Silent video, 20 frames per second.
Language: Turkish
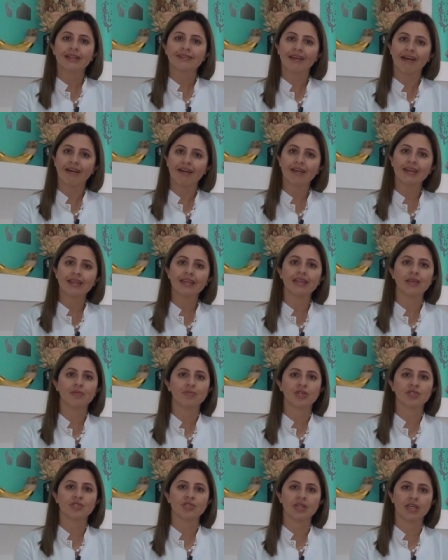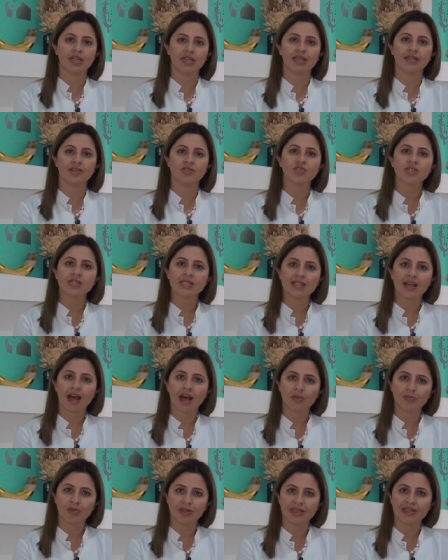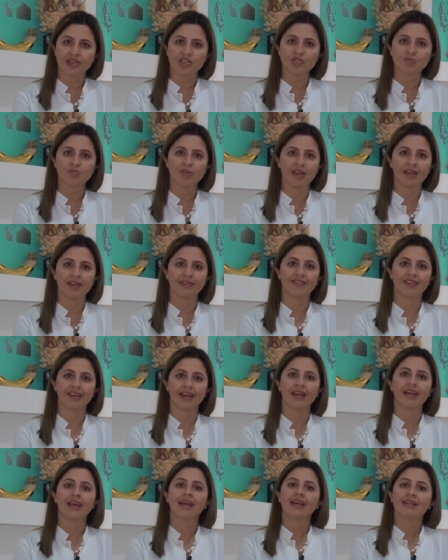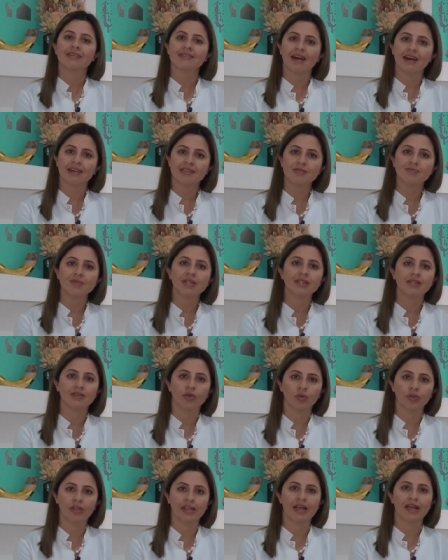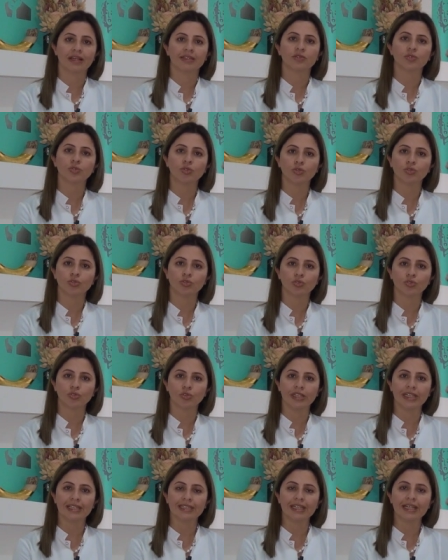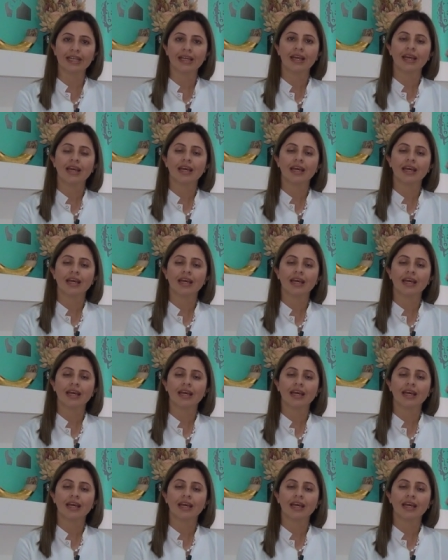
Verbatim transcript: daha iyi bir e, cinsel birleşme ve tatmin olarak düşündükleri